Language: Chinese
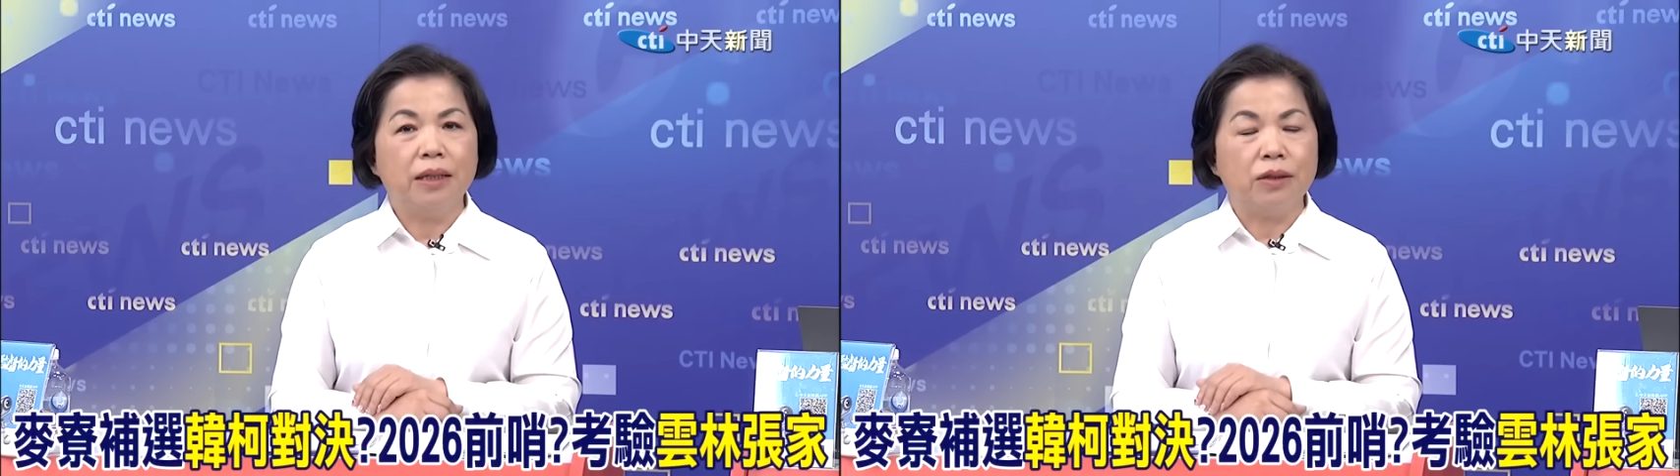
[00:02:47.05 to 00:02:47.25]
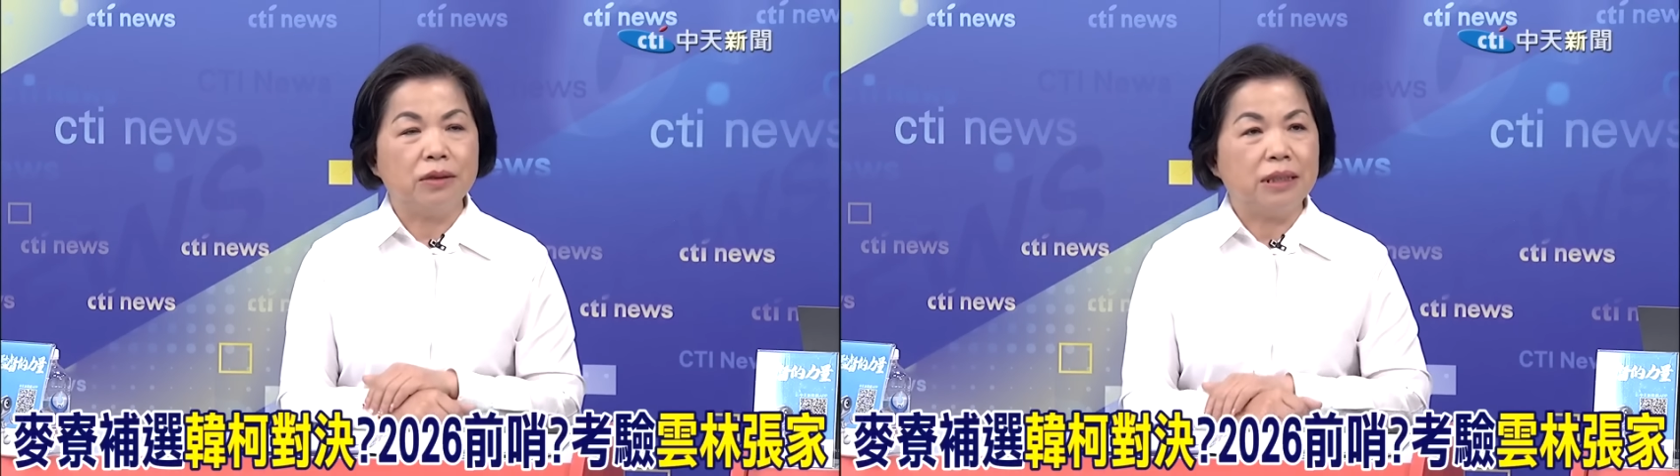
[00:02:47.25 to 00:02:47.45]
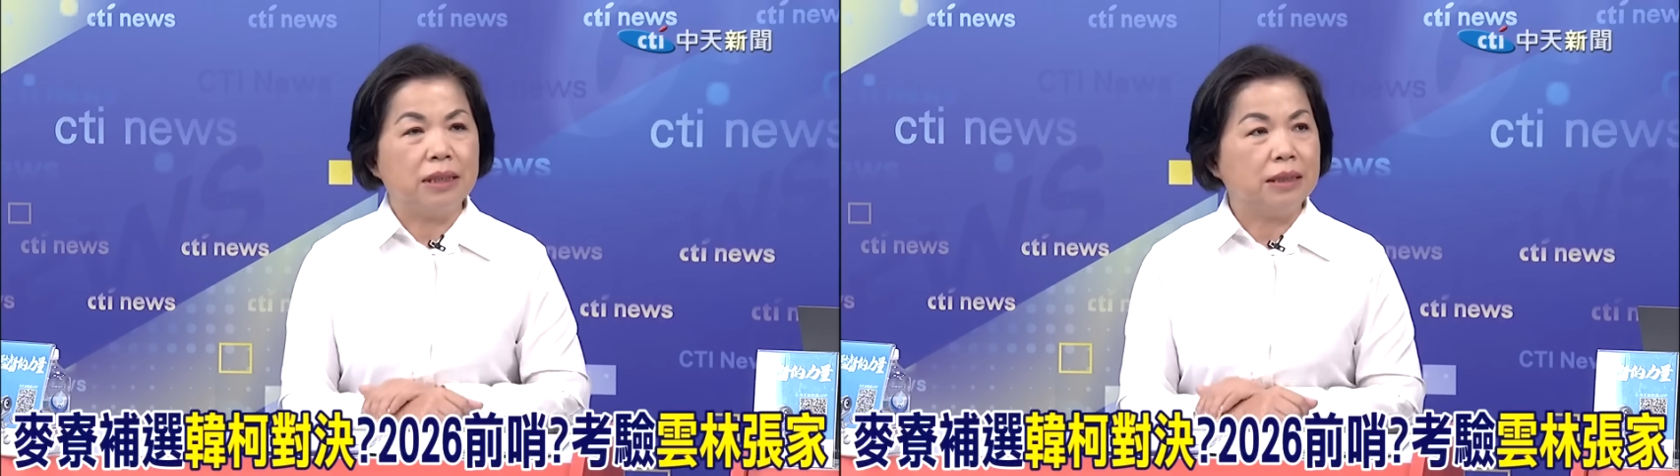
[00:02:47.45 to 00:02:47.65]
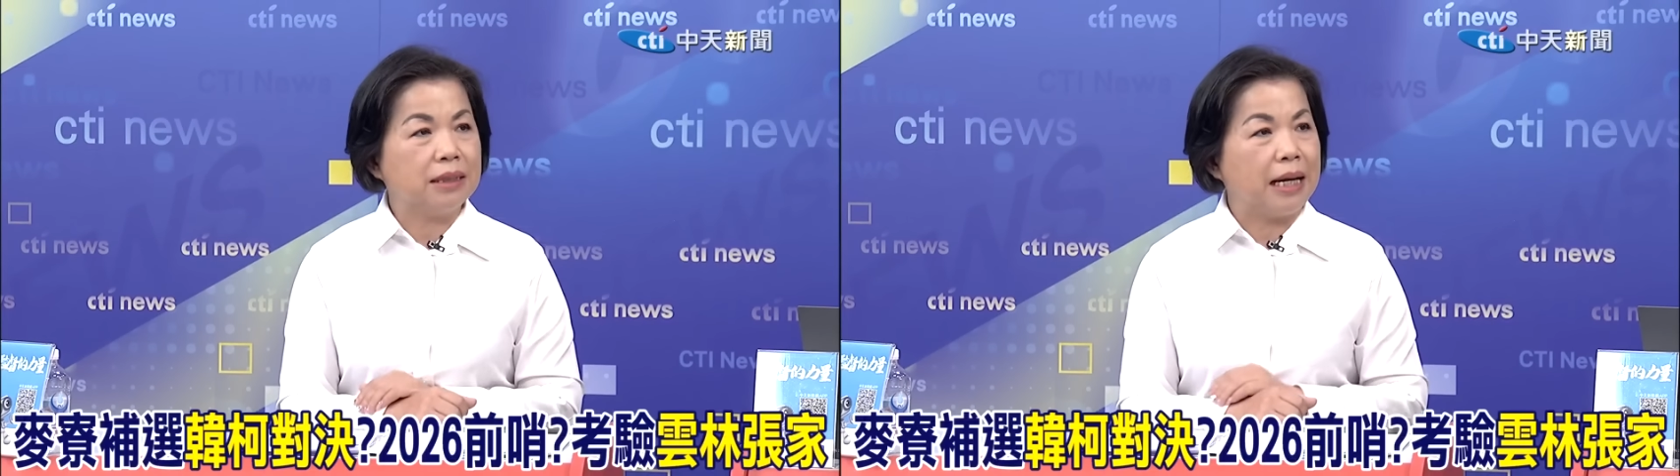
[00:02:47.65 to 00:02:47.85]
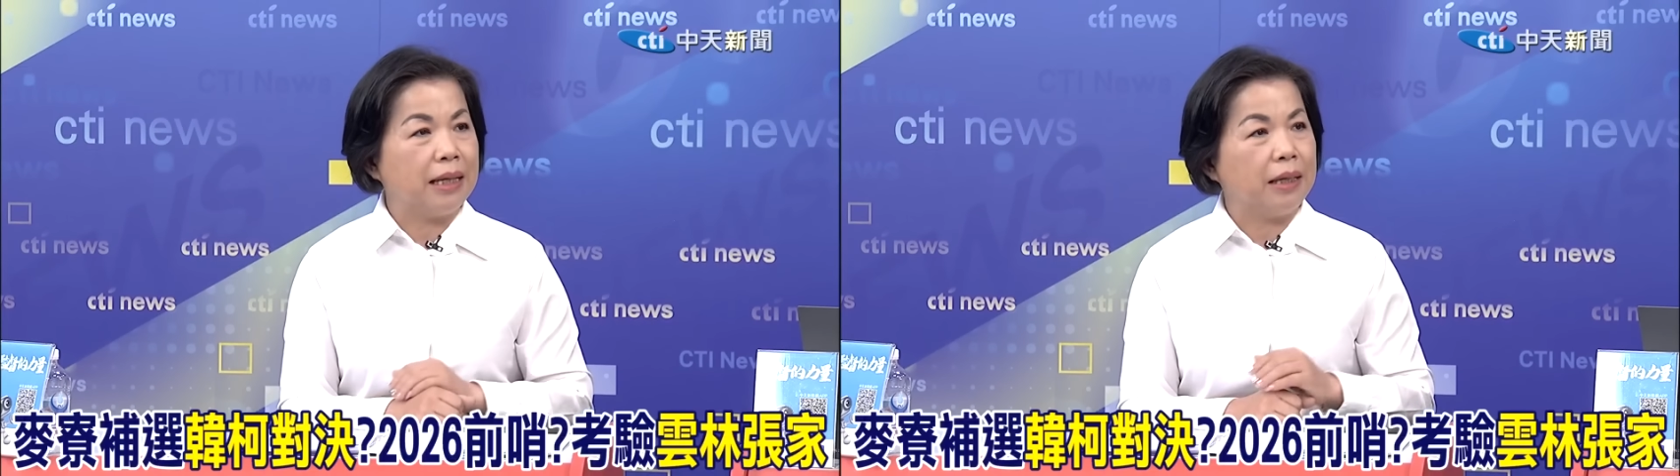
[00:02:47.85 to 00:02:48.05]
尤其
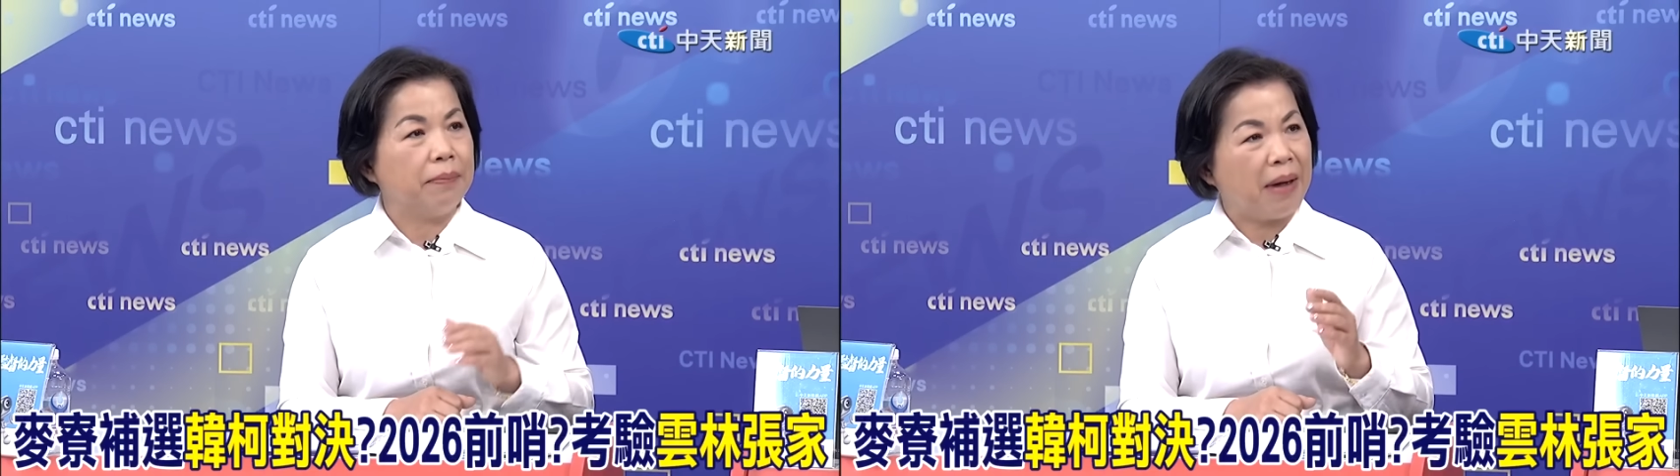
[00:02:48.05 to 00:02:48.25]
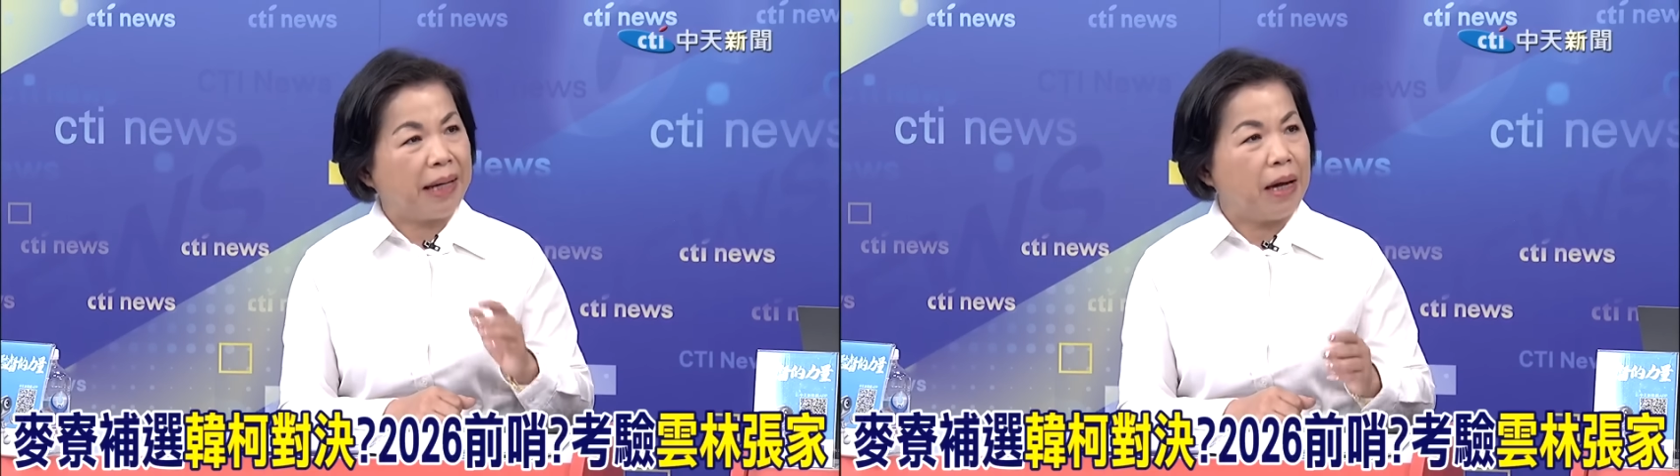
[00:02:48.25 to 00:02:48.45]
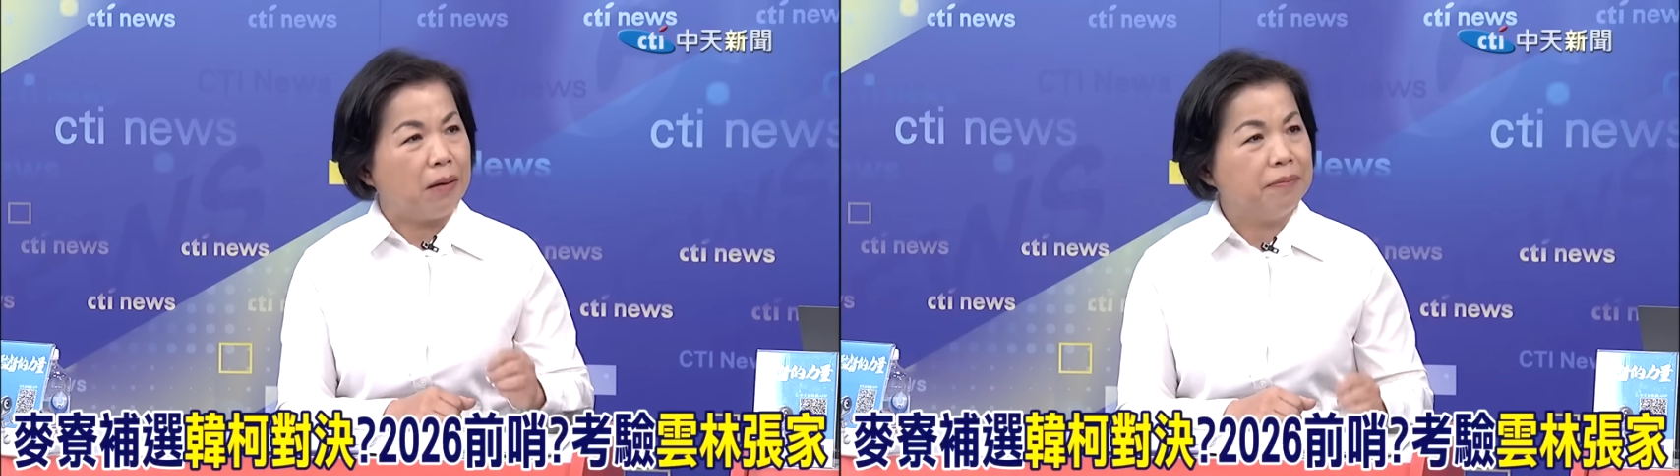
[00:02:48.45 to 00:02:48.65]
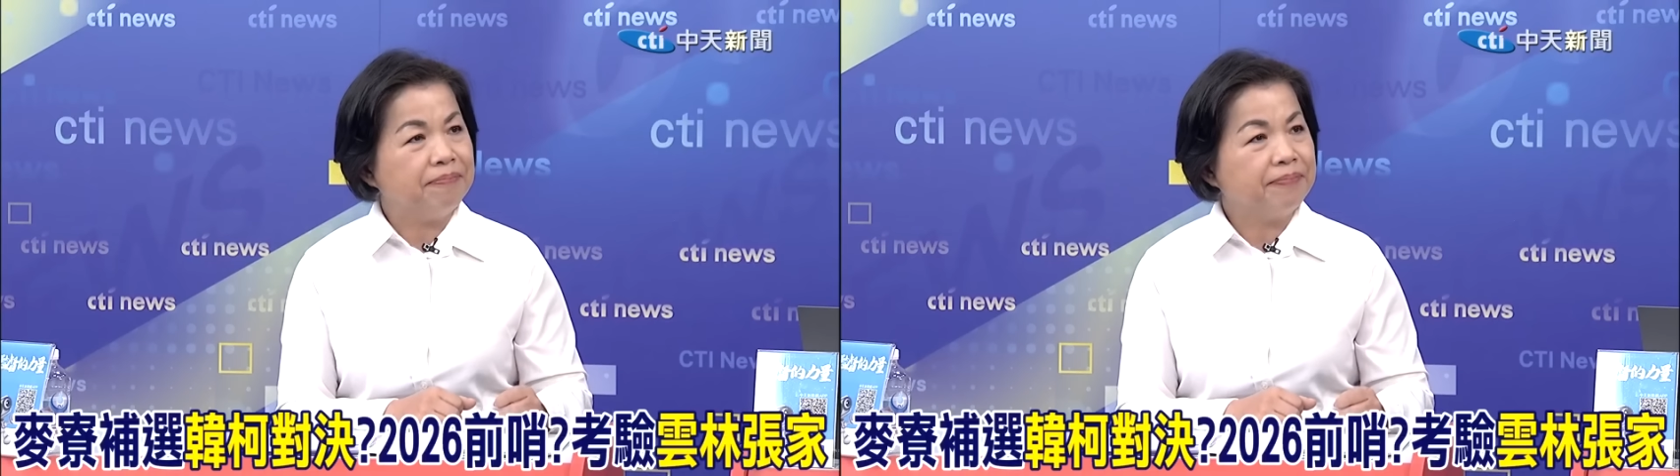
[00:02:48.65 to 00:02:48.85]
在卖疗。